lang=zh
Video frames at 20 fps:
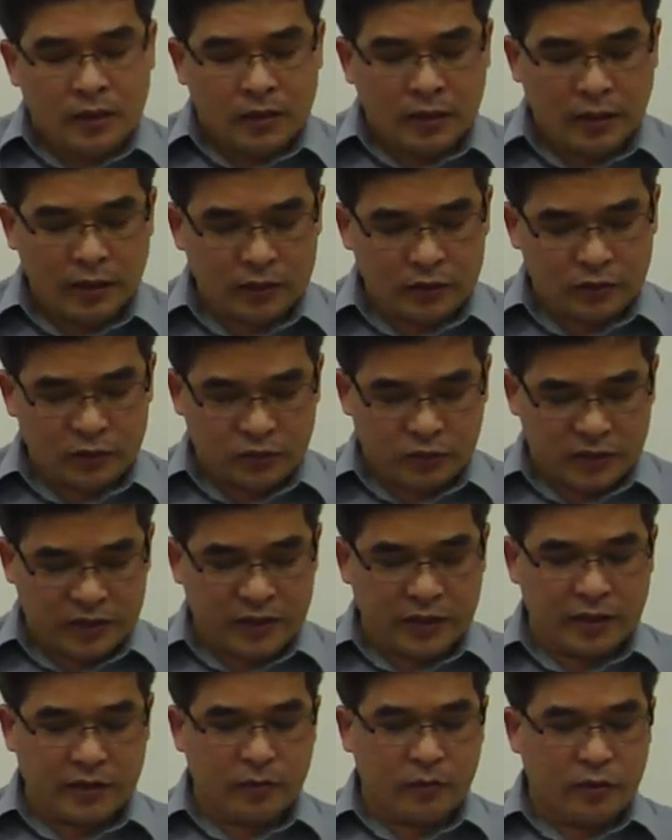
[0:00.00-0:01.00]
那首
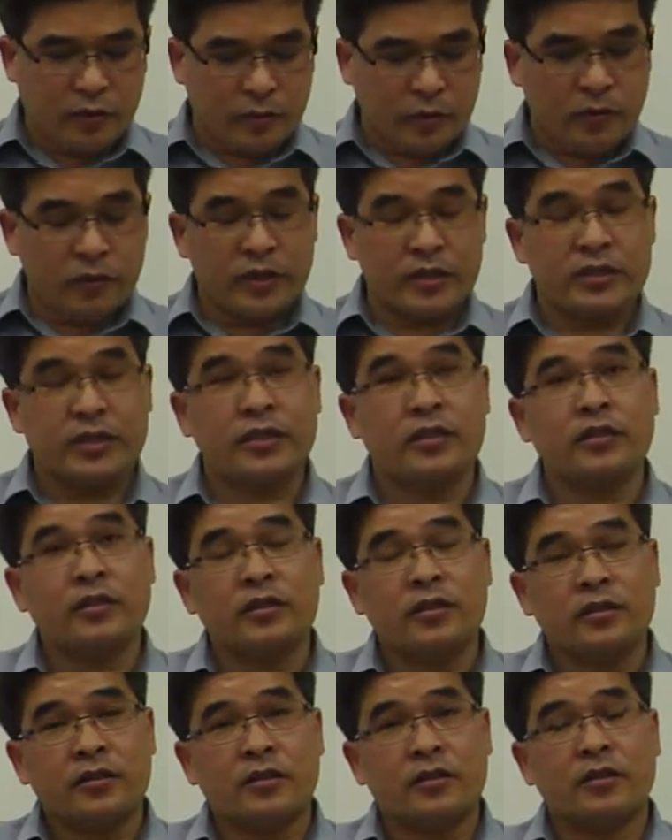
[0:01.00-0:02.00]
先呢，我们会先
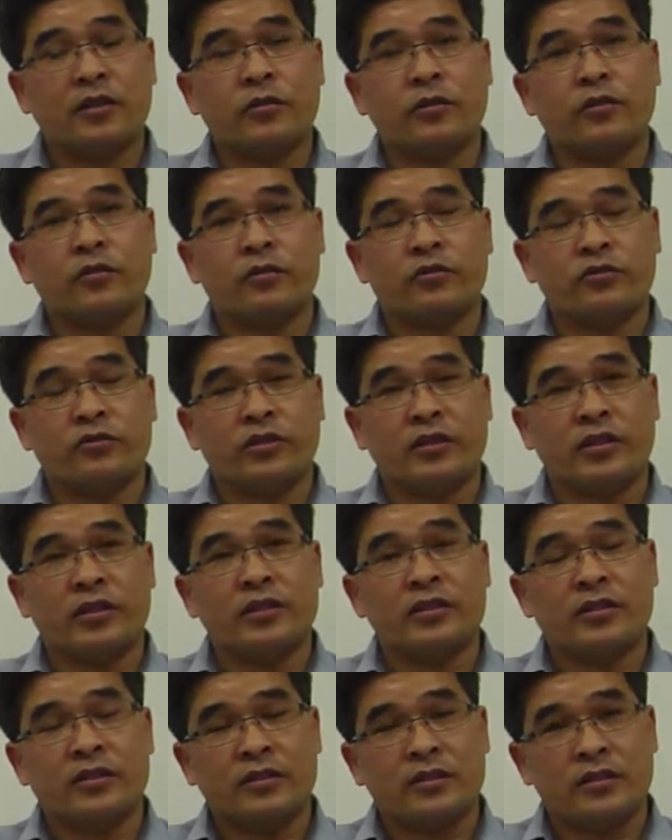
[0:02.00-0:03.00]
跟各位同
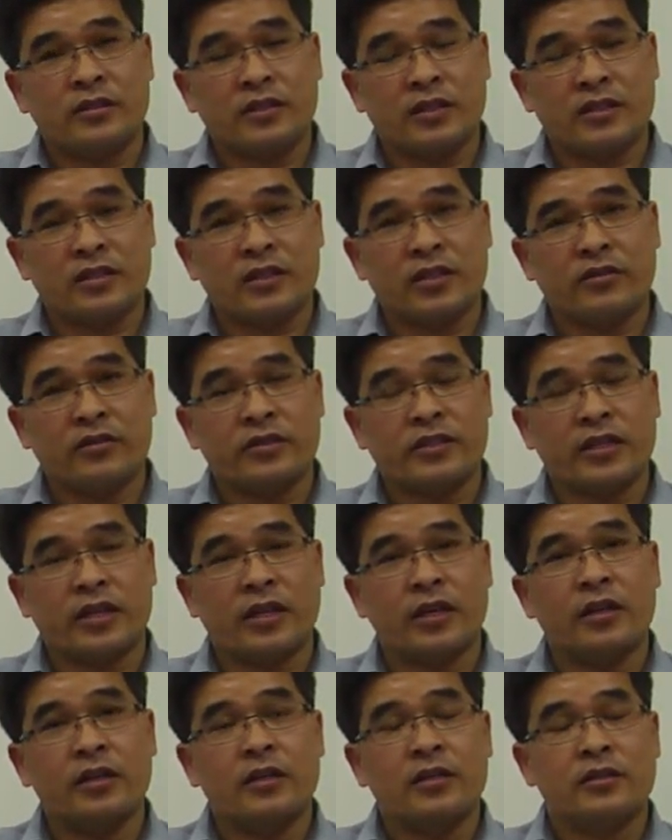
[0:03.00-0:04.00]
学介绍一
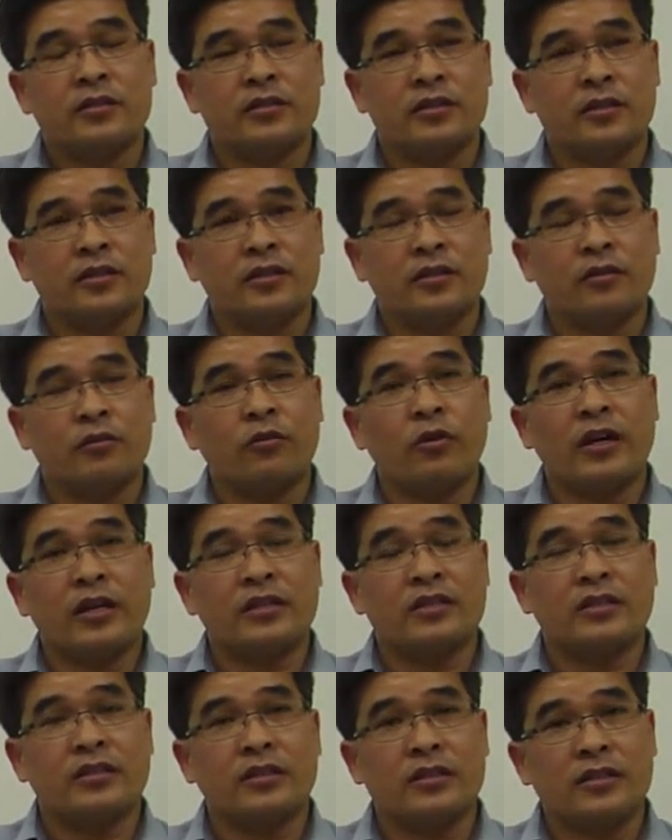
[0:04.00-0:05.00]
下整个会
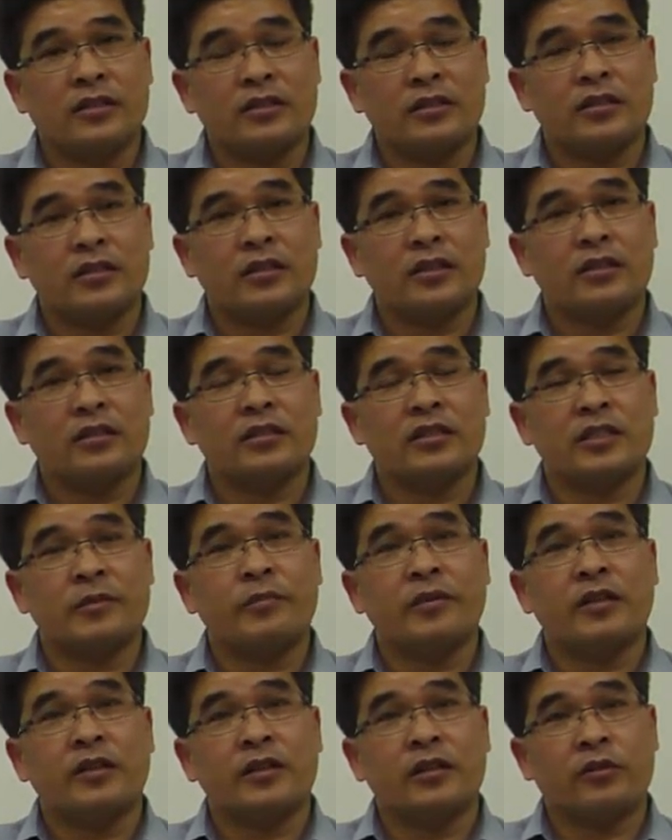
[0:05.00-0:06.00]
计的一些基
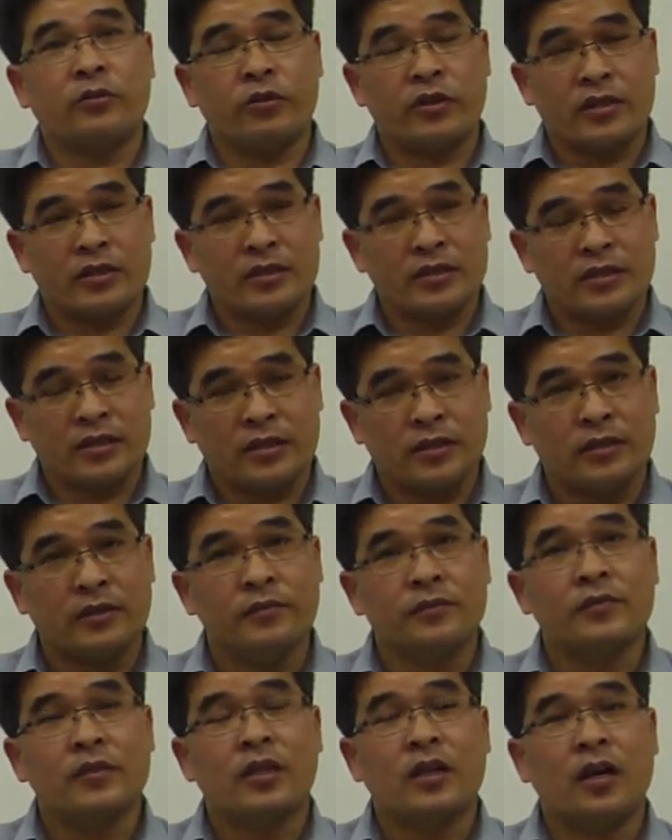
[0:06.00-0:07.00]
本的原则
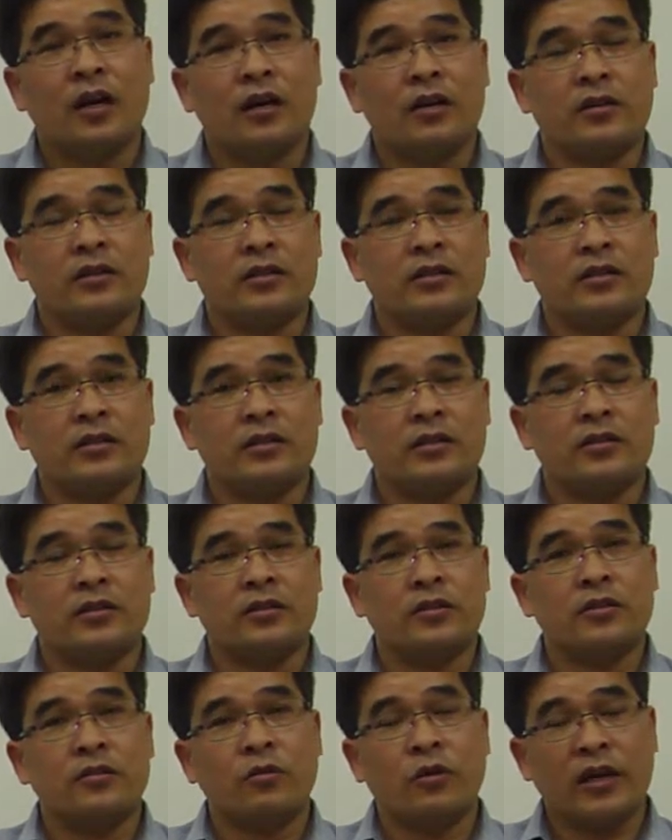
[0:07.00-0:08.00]
好，以
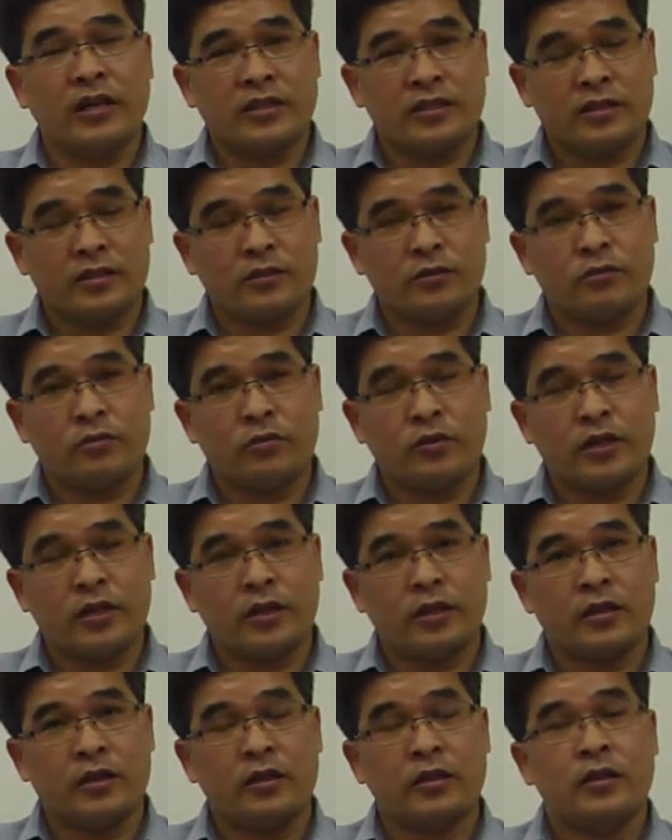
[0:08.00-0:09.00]
及会计
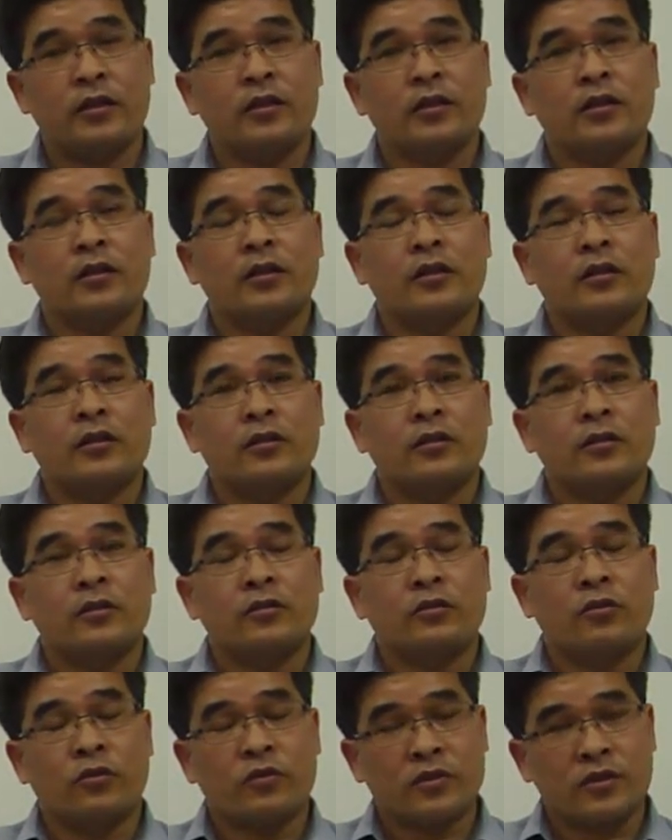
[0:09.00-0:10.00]
对
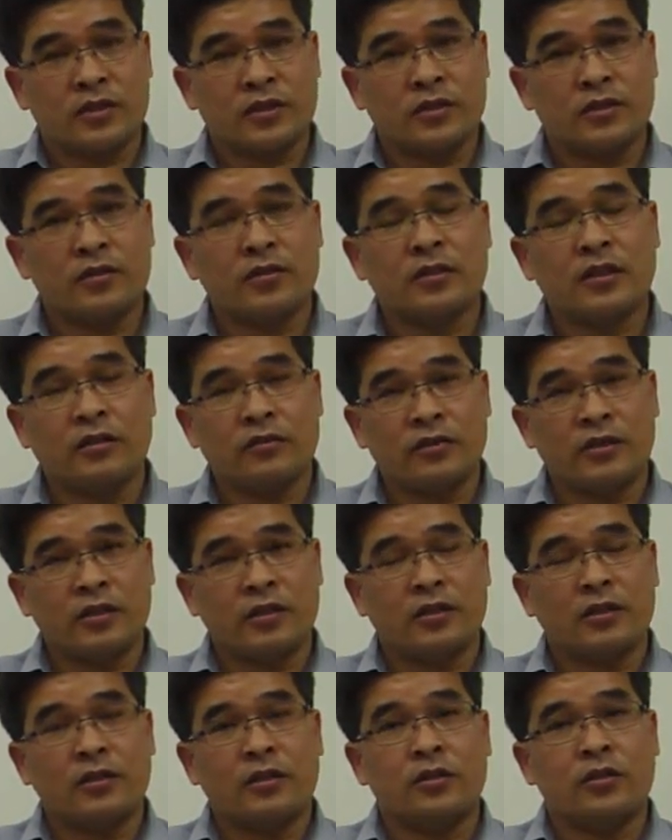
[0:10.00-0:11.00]
公司到
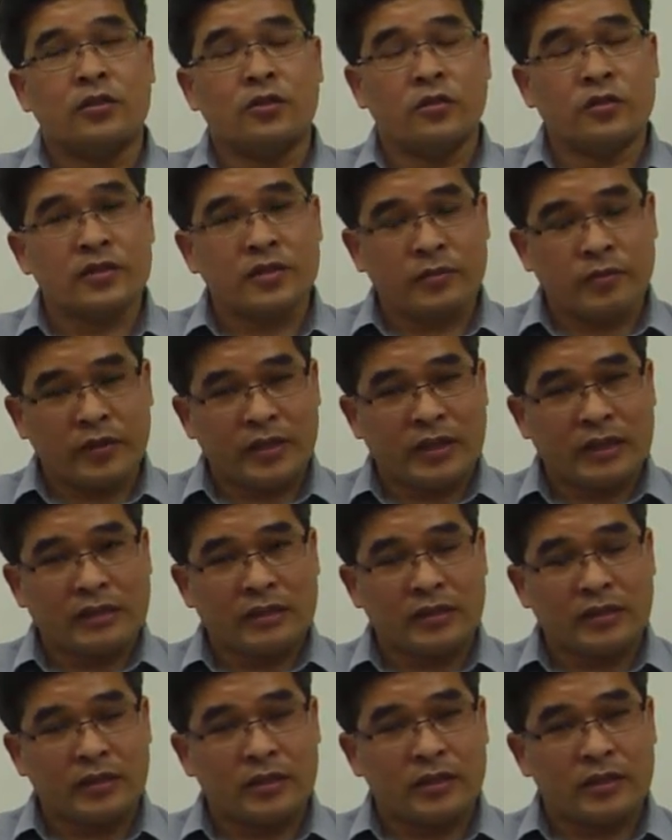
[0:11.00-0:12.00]
底有什么样
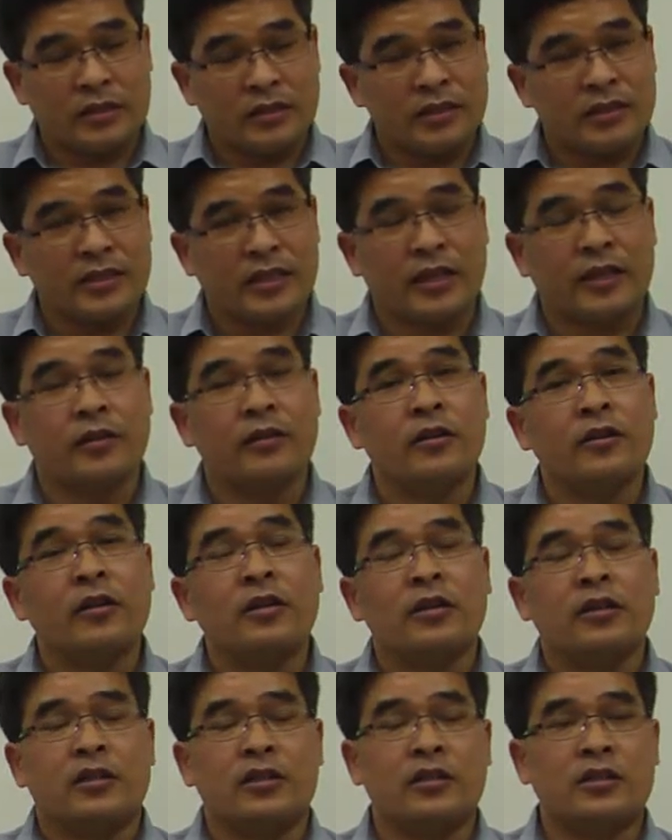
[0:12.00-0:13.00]
的影响。
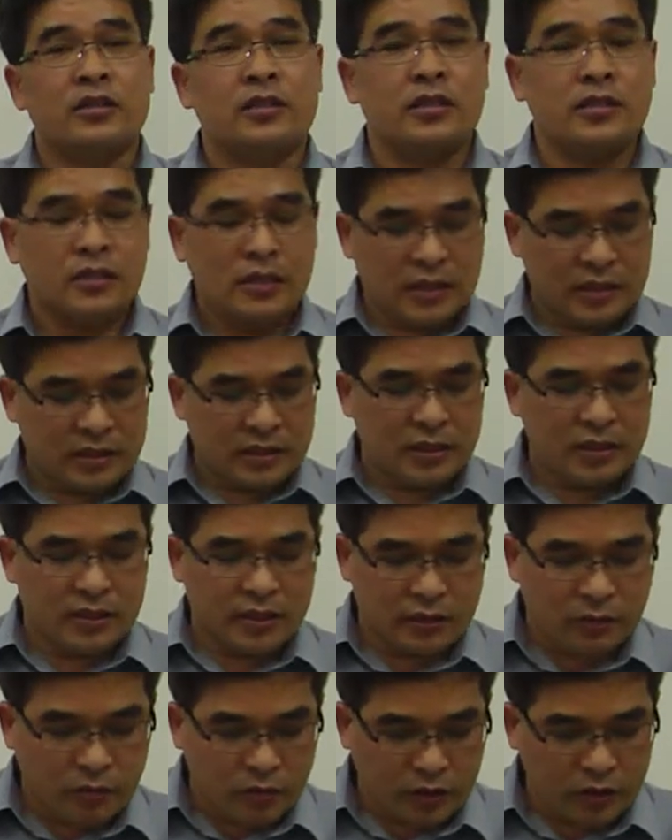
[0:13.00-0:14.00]
以及哪些
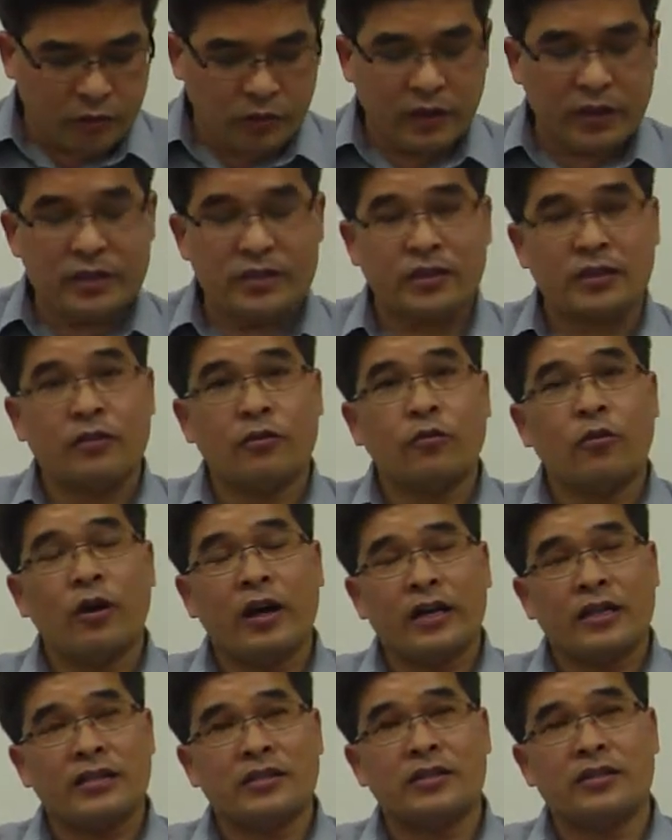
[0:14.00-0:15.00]
人会对这个
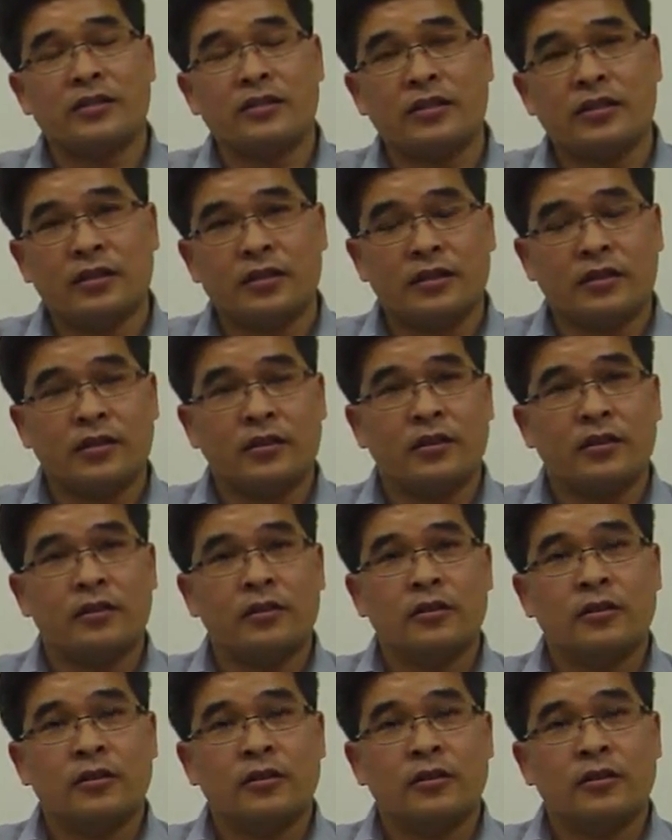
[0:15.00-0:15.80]
会计的